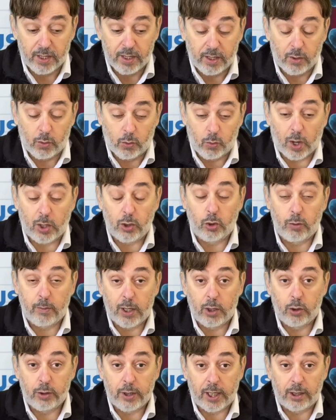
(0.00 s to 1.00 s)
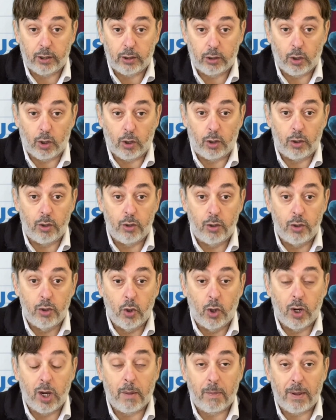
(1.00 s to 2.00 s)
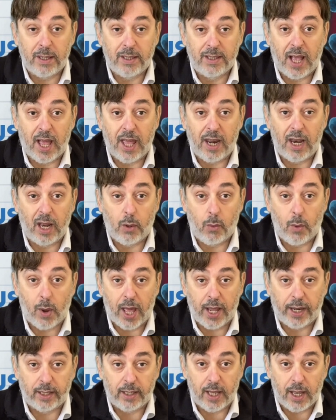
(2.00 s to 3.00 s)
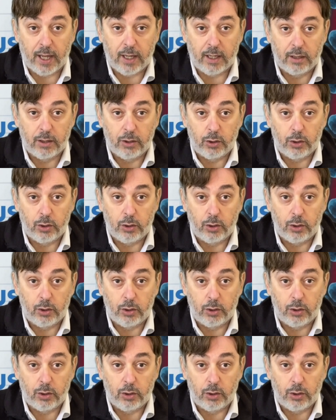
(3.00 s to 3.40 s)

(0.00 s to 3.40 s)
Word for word: quando mi hanno detto non abbassare la guardia,